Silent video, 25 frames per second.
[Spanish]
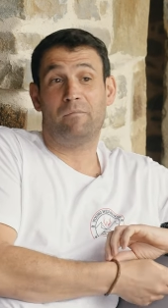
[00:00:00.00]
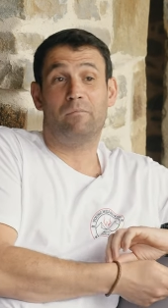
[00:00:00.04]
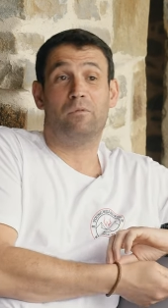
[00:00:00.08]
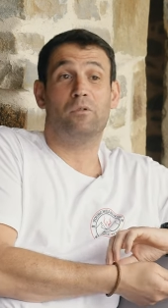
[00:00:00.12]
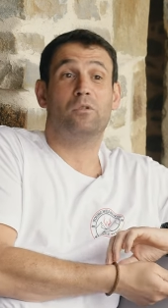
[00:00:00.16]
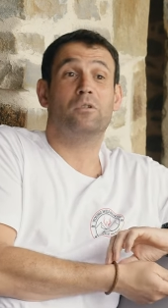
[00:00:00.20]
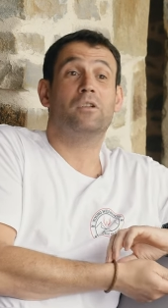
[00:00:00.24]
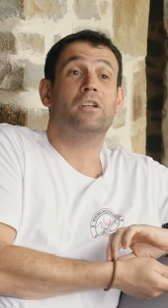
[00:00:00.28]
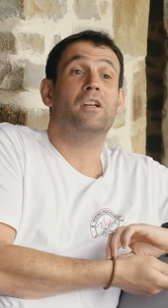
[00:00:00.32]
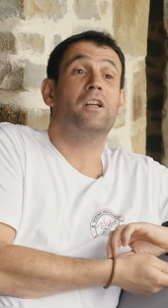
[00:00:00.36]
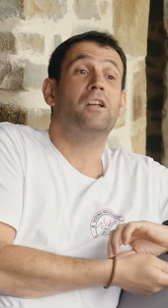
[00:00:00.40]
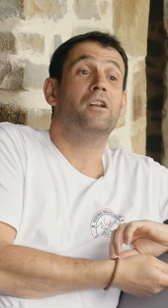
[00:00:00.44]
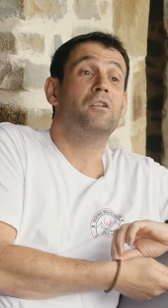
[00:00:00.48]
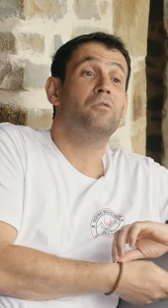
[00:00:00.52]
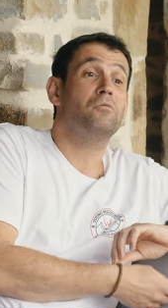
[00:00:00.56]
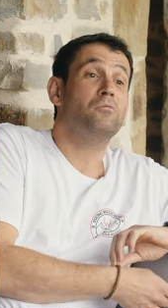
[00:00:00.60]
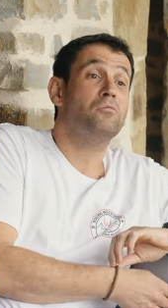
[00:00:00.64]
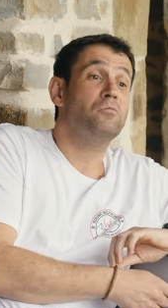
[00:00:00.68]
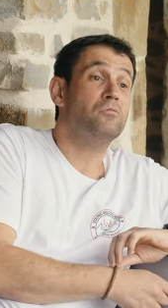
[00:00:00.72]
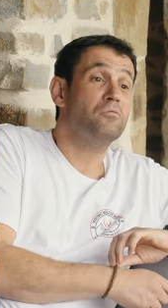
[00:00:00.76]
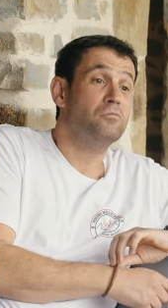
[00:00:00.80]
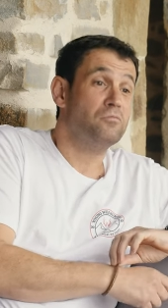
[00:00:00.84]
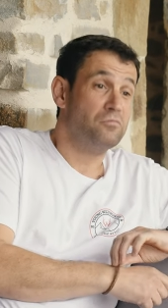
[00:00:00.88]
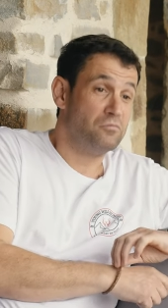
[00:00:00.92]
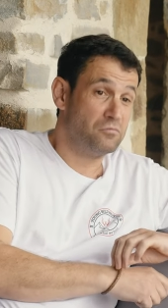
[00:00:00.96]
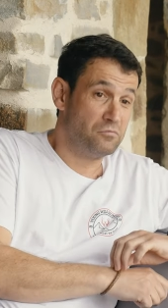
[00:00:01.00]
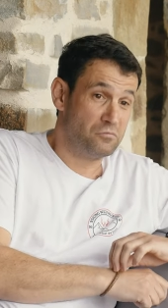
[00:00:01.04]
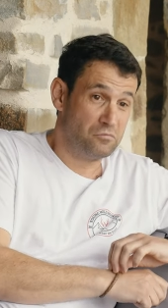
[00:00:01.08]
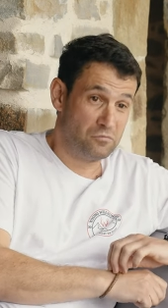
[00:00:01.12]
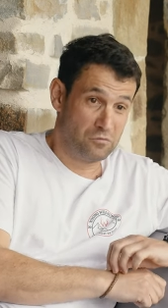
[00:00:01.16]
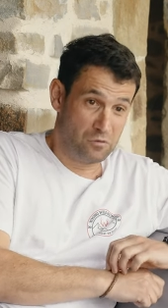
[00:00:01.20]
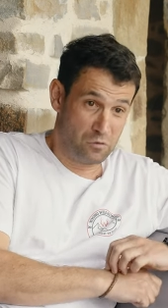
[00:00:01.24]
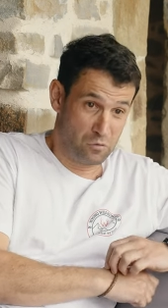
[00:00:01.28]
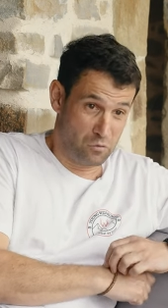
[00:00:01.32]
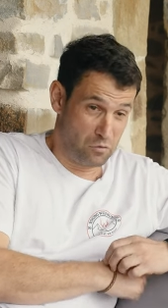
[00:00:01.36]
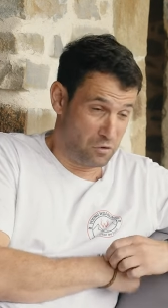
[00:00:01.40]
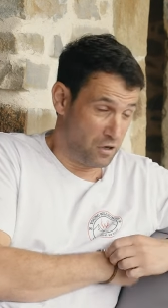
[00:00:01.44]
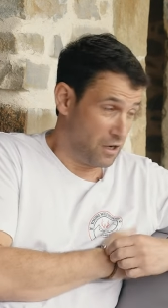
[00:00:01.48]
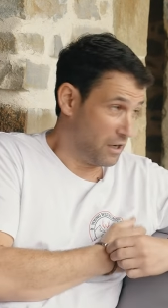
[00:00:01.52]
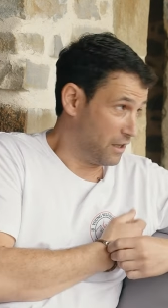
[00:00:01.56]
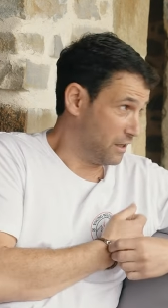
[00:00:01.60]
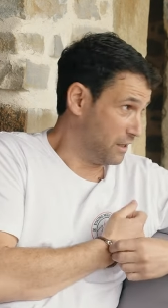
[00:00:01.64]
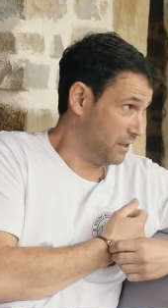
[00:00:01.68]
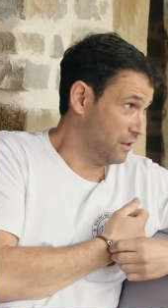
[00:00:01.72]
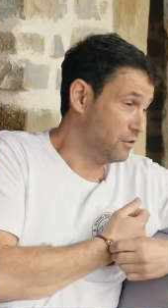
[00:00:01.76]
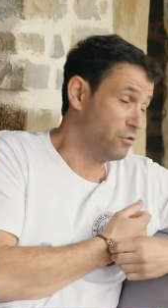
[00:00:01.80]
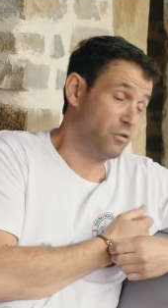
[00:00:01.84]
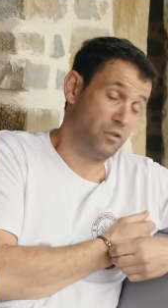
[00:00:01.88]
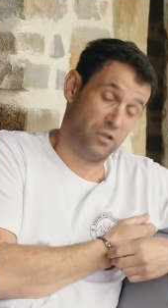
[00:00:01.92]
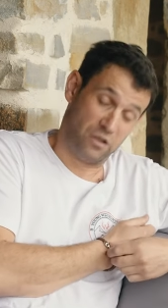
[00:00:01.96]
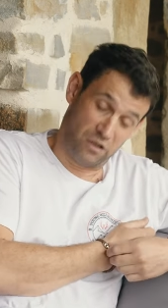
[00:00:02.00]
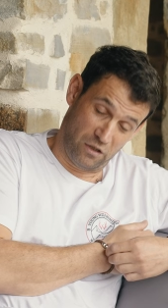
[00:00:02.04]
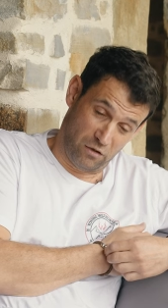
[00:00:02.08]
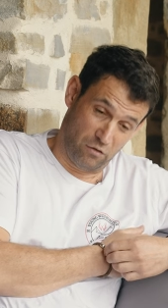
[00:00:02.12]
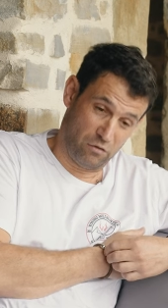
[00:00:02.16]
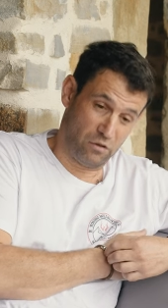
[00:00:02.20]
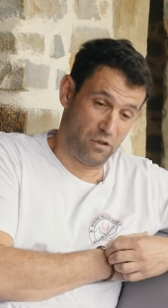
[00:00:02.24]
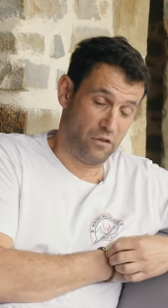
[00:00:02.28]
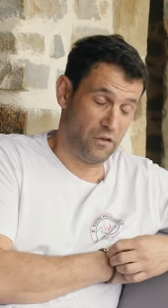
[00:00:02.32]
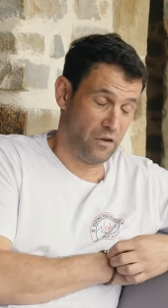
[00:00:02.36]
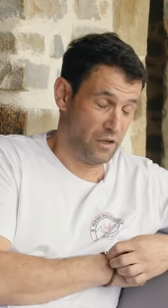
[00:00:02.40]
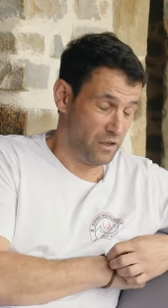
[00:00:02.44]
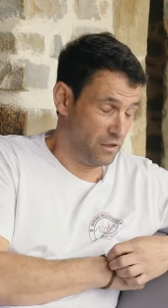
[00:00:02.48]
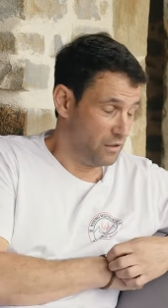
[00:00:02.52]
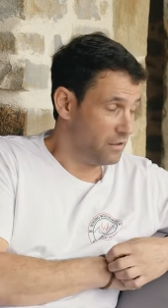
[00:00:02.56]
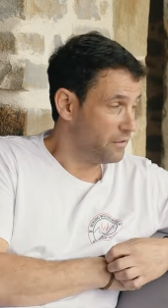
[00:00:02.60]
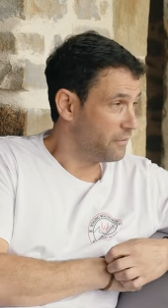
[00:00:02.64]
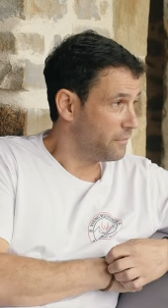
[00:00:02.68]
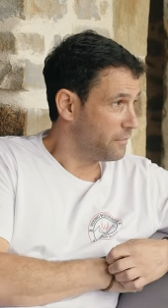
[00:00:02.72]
puedo tener un jardín, entonces sí lo tendré.